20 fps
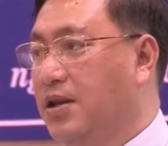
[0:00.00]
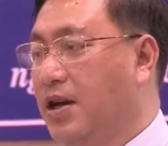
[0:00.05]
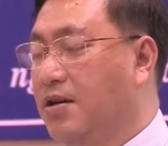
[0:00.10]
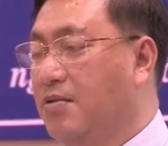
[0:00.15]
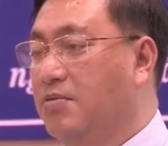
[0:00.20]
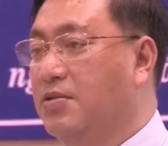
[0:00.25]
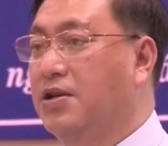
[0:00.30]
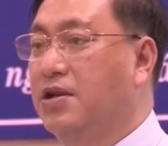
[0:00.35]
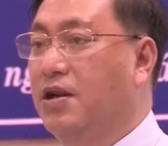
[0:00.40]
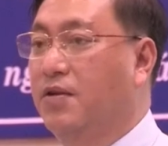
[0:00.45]

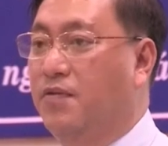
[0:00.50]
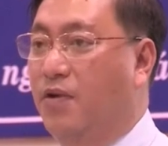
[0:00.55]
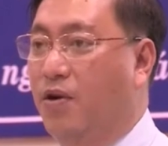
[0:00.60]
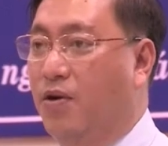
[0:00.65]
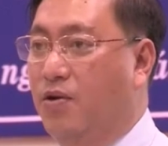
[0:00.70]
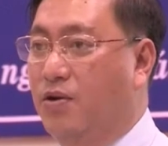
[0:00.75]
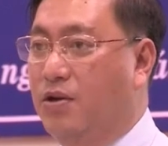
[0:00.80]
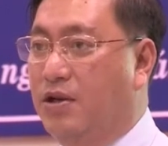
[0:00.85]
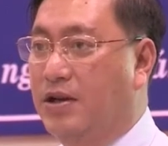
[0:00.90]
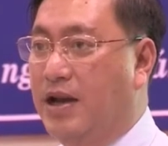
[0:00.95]
sở công thương thành
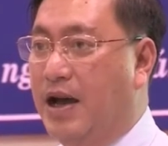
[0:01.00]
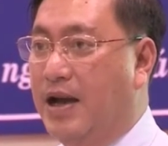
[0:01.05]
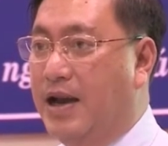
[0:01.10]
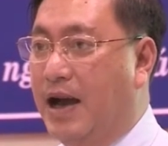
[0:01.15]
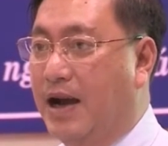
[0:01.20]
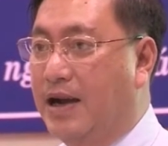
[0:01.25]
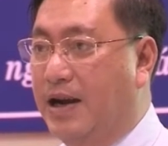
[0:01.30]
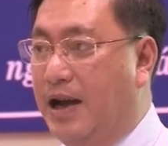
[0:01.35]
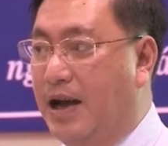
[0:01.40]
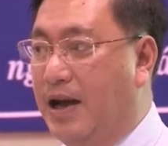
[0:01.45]
phố thì
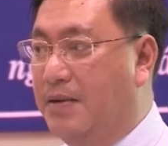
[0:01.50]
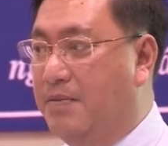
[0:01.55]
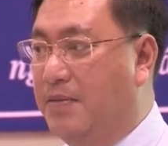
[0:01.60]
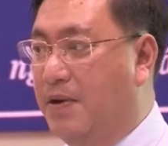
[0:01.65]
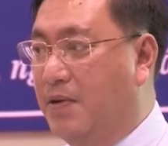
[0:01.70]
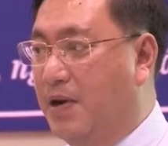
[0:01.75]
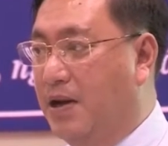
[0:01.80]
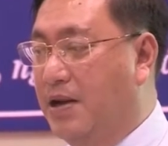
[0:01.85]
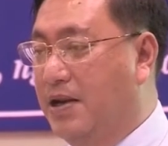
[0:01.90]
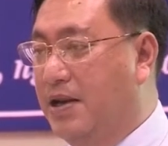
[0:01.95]
đã đặt
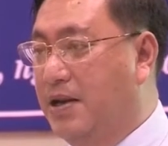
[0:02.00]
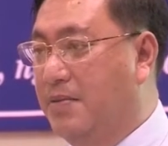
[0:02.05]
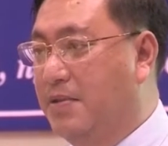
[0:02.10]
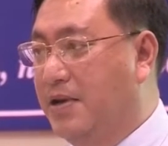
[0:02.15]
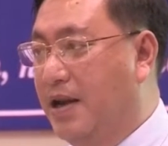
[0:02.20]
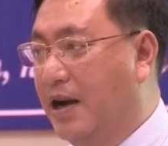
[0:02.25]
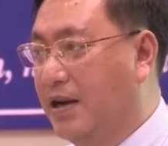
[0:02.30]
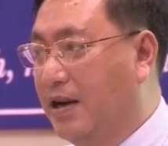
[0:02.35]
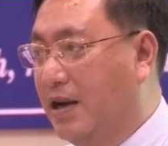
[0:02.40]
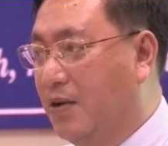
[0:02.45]
ra có các
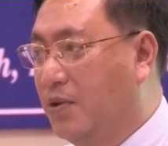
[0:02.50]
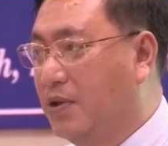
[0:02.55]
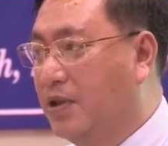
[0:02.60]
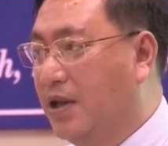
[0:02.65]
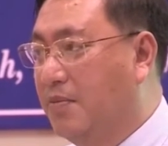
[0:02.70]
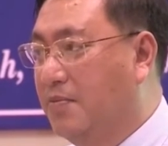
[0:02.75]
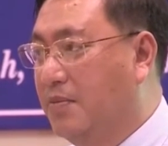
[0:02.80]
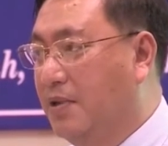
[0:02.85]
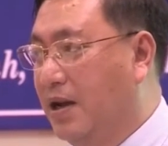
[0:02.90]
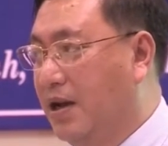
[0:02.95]
niềm đặt ra
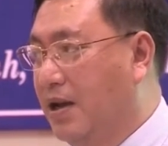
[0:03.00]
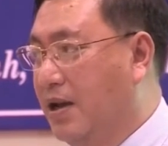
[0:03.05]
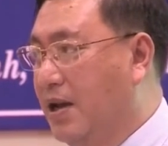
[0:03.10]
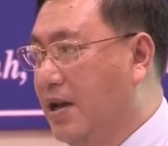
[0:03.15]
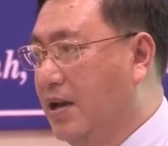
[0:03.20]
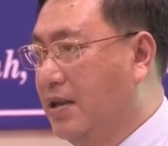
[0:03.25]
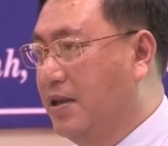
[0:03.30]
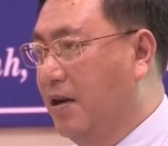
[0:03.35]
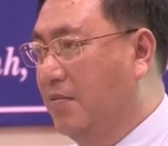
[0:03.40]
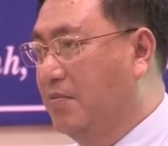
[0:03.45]
quyết tâm là